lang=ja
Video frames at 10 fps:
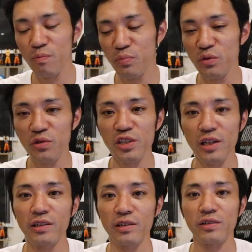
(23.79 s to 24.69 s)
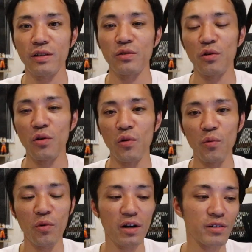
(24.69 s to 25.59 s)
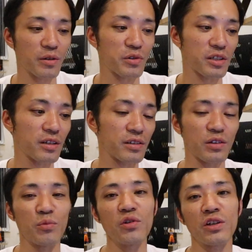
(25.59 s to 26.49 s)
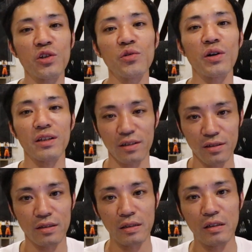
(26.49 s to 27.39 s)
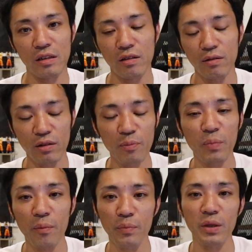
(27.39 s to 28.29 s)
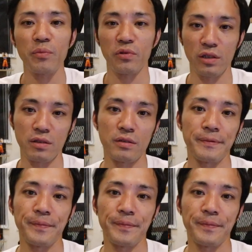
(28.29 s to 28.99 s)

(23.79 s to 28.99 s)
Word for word: 分類じゃないんですかと思われるかもしれないですけど僕は9割です一般ピーポーです